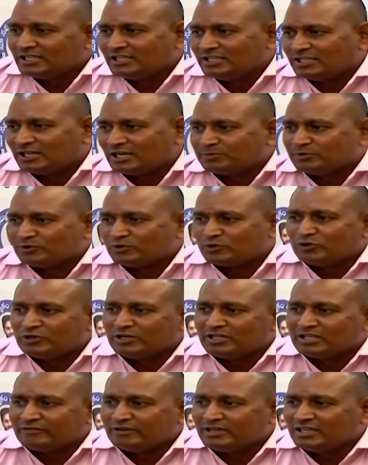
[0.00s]
కాబట్టి రేపు
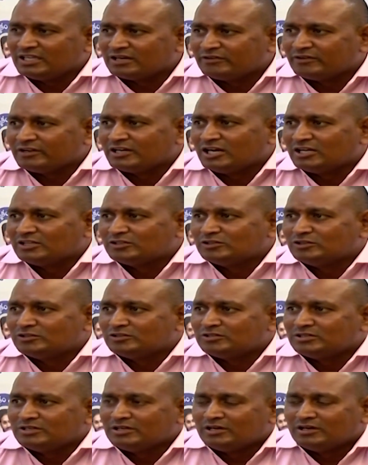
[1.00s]
రెండు ఇరవై ఇరవై నాలుగులో
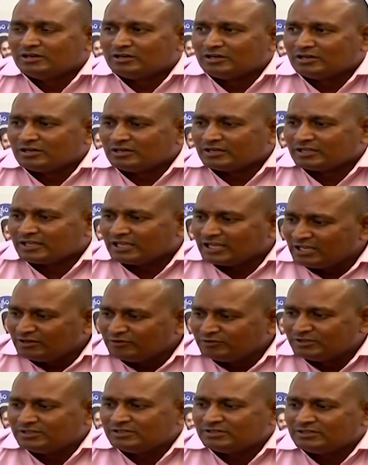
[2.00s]
ఏ
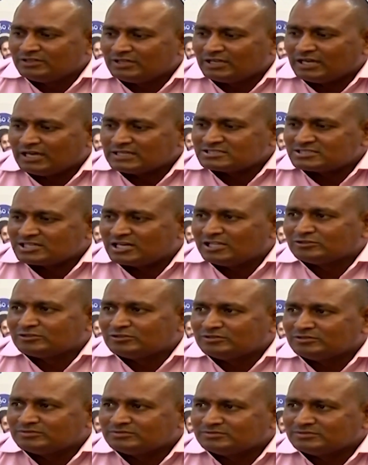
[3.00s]

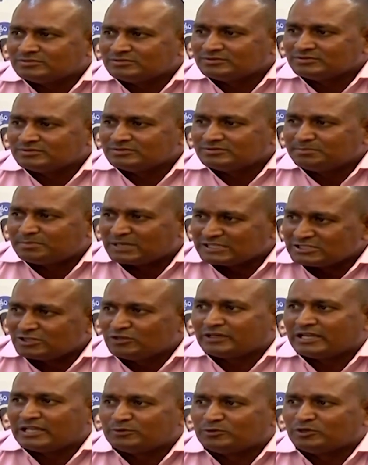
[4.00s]
అస్త్రాలతో
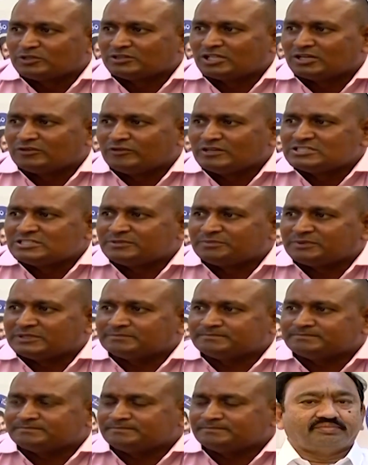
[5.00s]
ప్రజల్లోకి వెళ్ళబోతున్నారు వైసీపీ
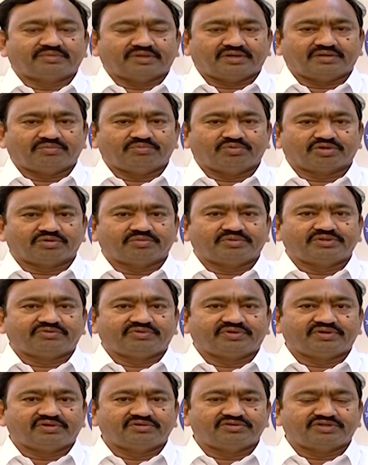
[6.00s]
మా ముఖ్యమంత్రి
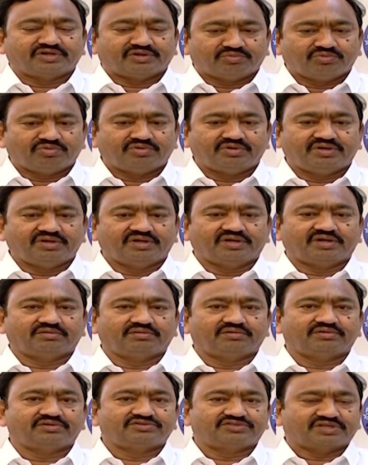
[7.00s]
వర్యులు జగన్మోహన్ రెడ్డి గారు
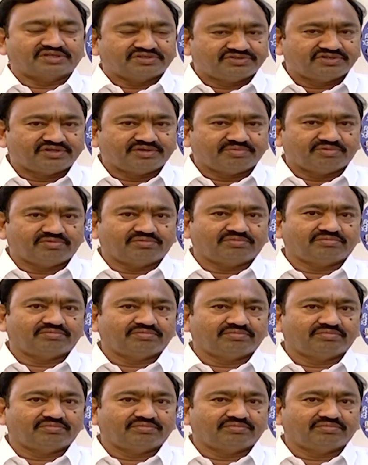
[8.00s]
సంక్షేమం